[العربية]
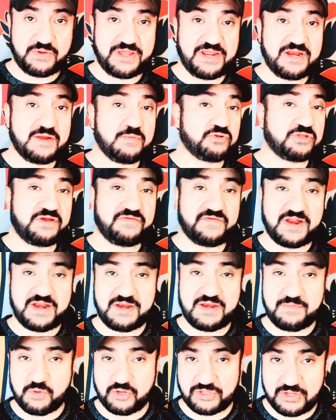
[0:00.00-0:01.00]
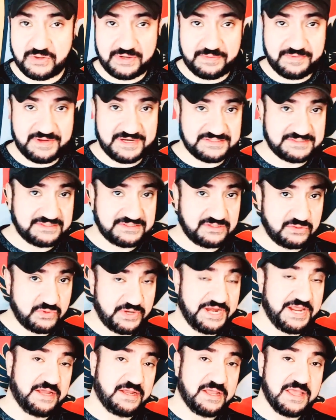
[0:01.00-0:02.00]
هنا مختلف عن المحتوى اللي بننزله
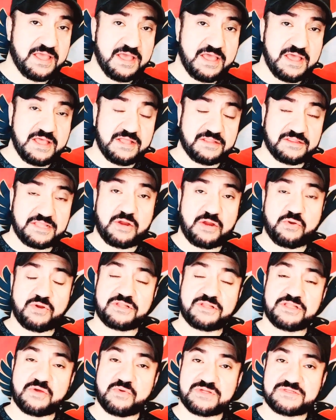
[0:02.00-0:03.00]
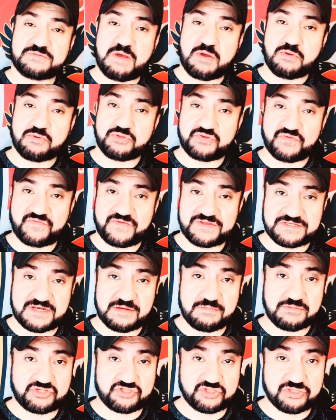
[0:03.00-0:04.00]
هناك تعالوا نطلع ونسمع ونشوف
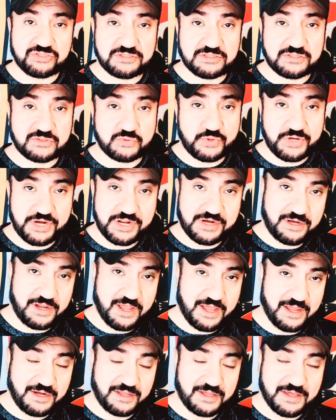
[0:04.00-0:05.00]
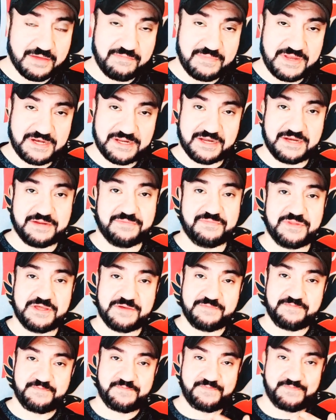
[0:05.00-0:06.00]
اسلام الشاطر ونرجع نكمل كلامنا
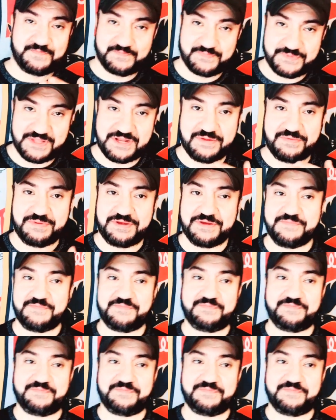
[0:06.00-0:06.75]
يلا بينا